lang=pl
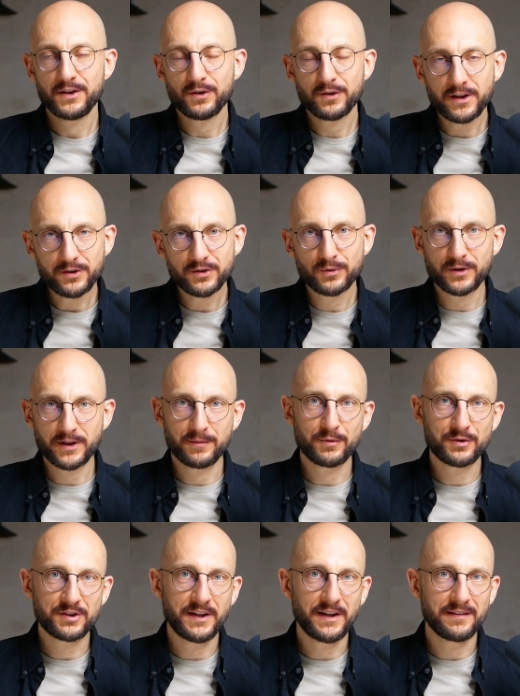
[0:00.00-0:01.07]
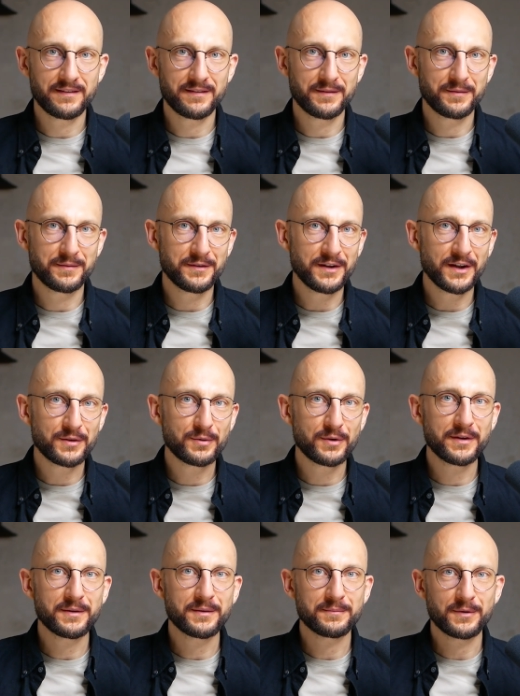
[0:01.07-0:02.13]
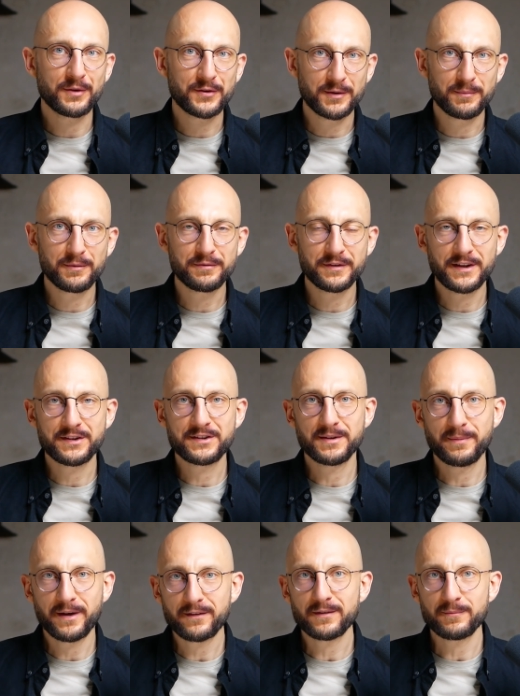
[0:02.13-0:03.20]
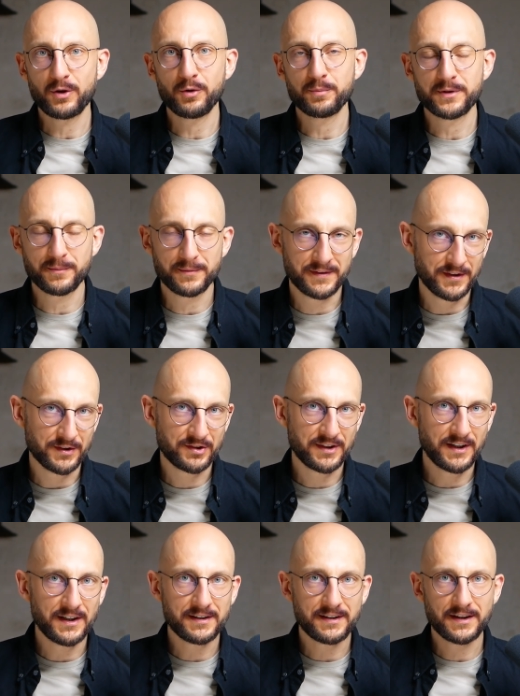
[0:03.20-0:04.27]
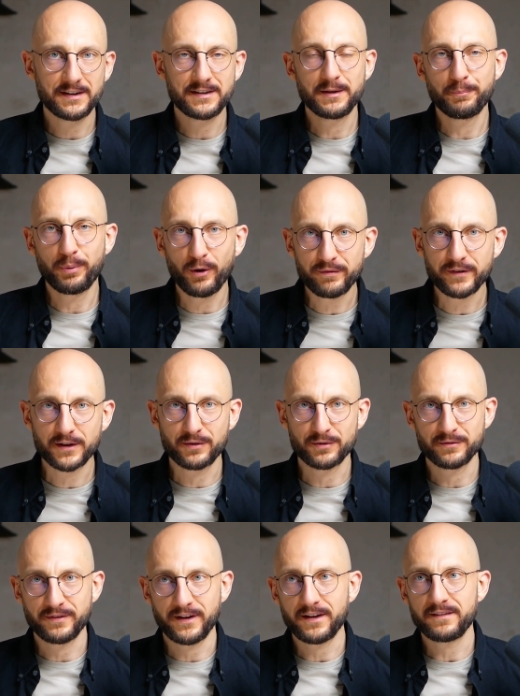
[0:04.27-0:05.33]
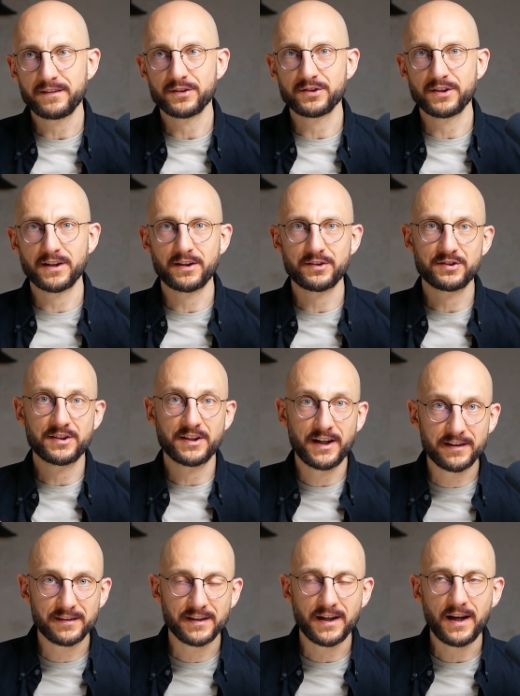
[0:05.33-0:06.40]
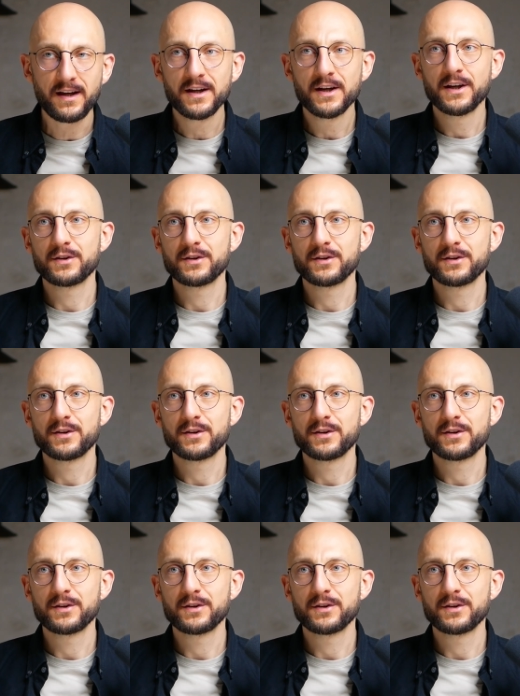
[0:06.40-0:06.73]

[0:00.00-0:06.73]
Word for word: I to też tutaj może niektórym osobom wydać się bardzo mało optymistyczne, ale taka typowa konwersja czy taka średnia